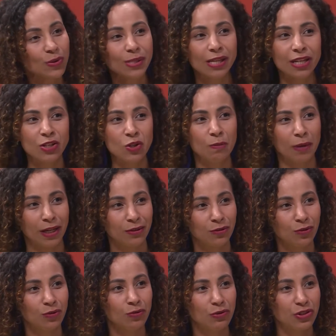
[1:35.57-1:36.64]

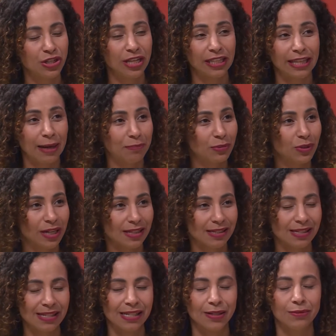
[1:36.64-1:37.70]
sentimento no dia da
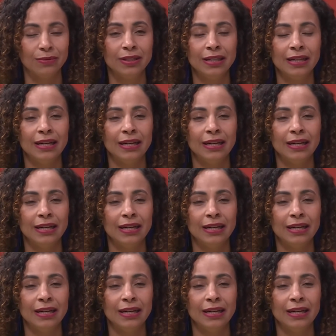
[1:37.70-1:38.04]
apuração.